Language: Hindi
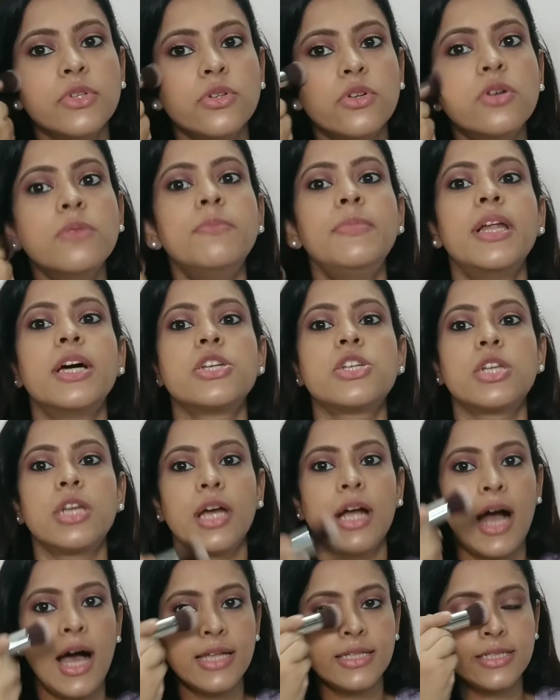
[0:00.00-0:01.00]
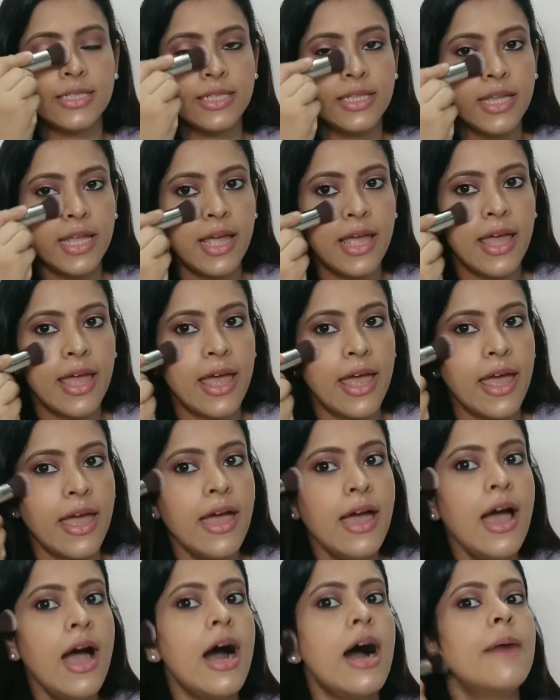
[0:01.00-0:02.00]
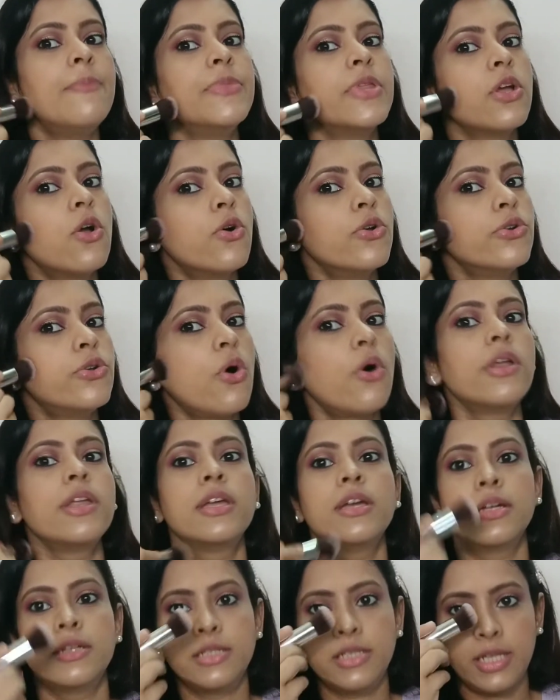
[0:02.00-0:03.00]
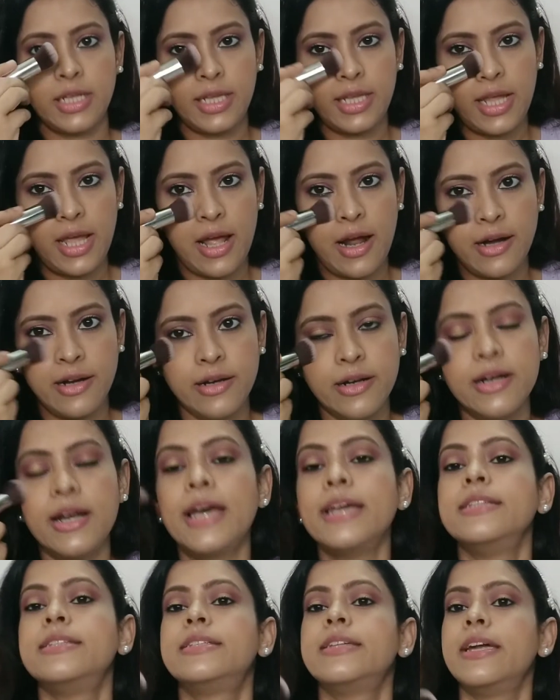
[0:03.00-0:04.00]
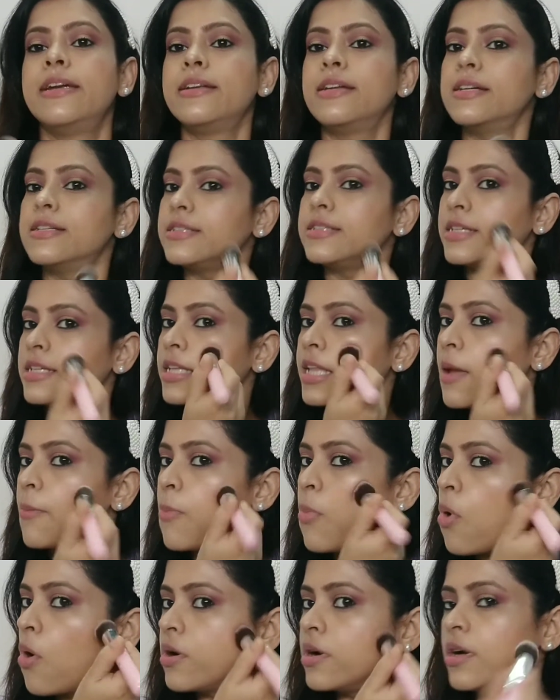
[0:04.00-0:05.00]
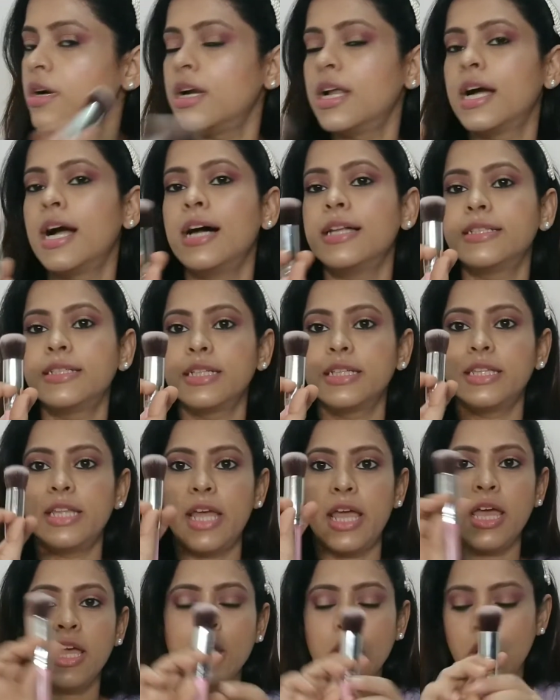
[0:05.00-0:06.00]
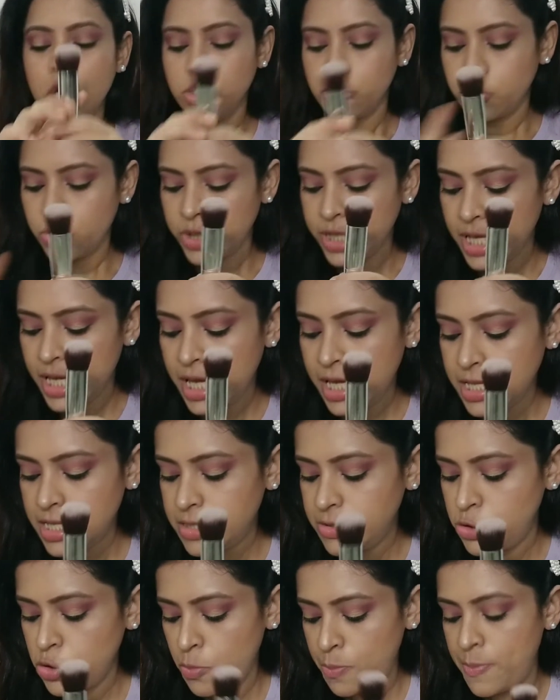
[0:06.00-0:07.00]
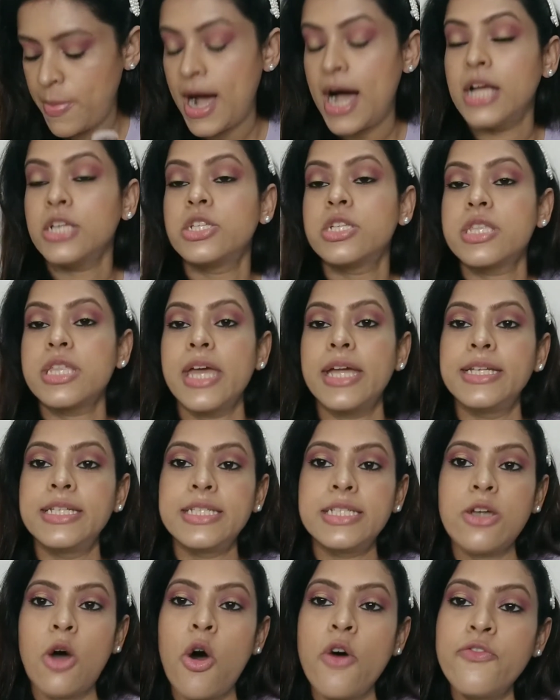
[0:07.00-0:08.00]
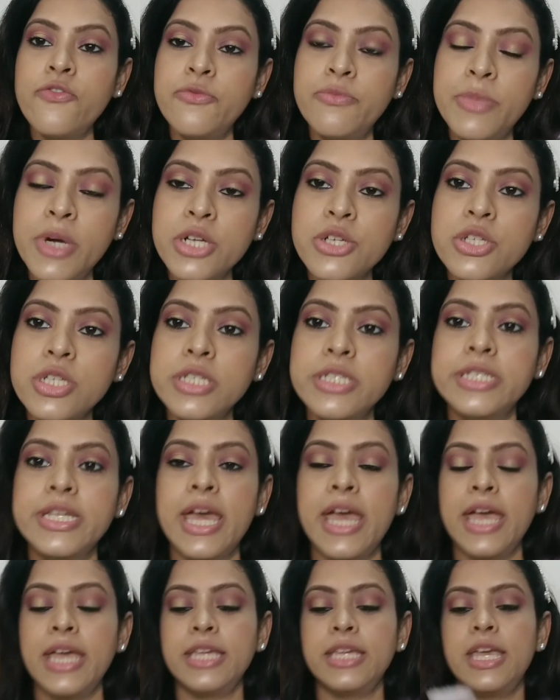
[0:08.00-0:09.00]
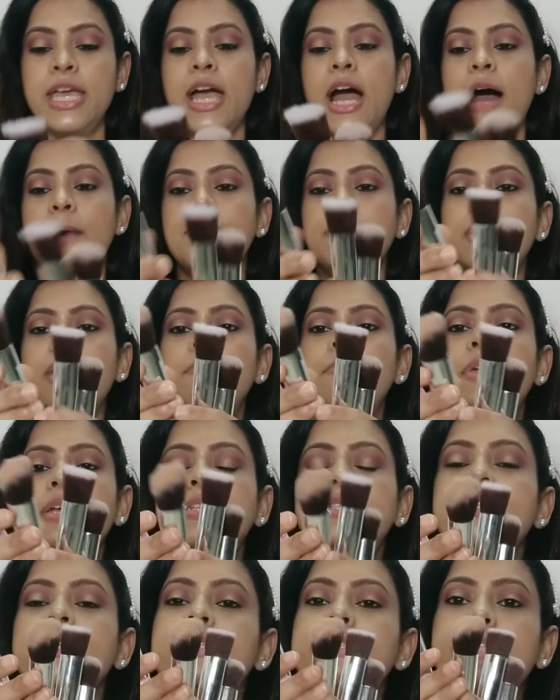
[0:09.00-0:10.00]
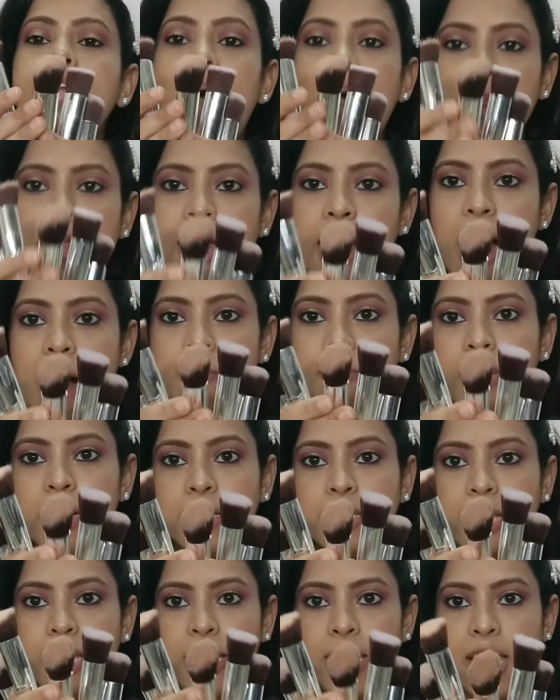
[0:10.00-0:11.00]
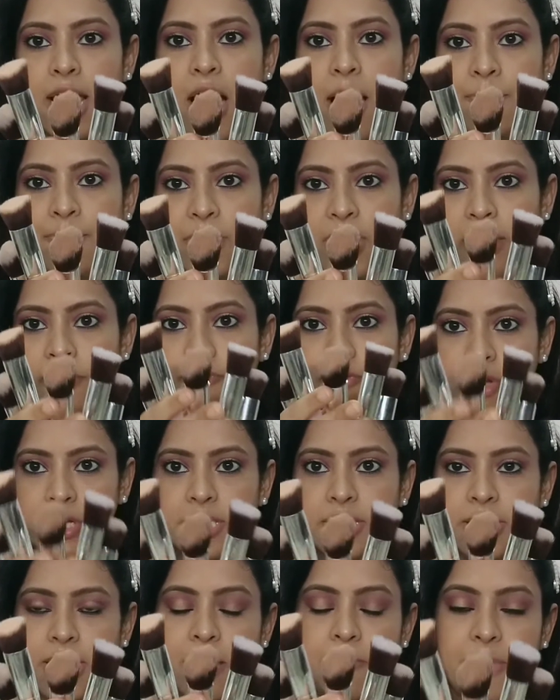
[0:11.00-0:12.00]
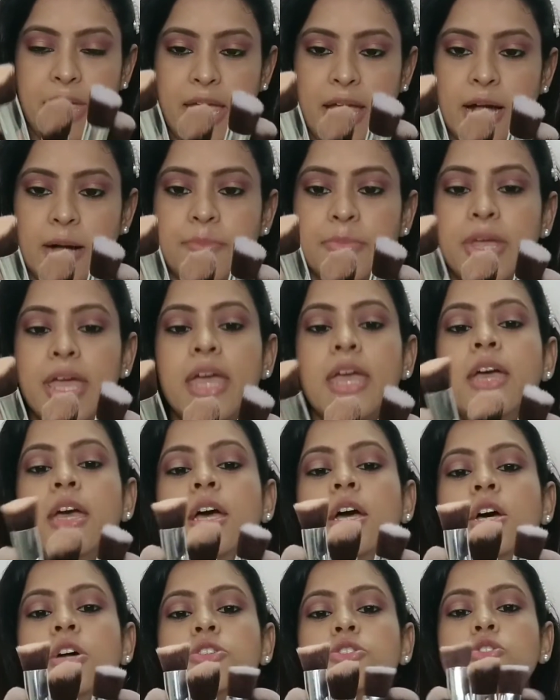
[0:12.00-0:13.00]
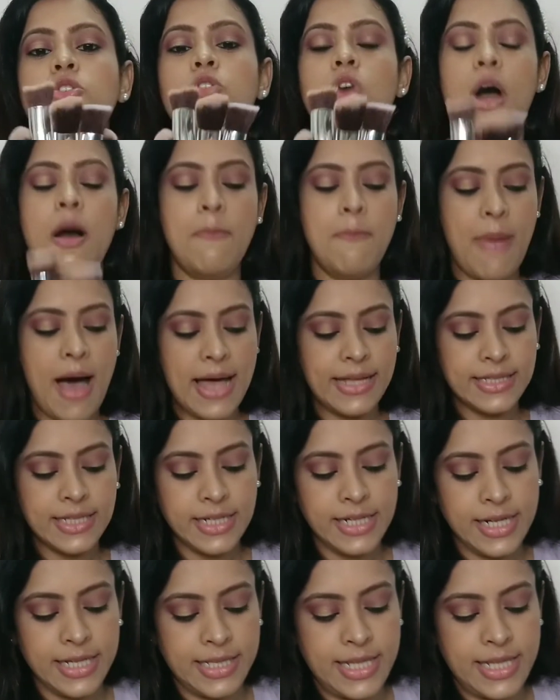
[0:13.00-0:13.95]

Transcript: यू नो ब्लश लगा सकते हैं अपनी कॉन्टोरिंग कर सकते हैं अंडर आई सेट कर सकते हैं पाउडर लगा सकते हैं सो so, ये जो पांच सेट्स ऑफ ब्रशेस हैं ये आपके बेसिक सारे काम कर देंगे आपके फेस के मेकअप के सो so, अब बात कर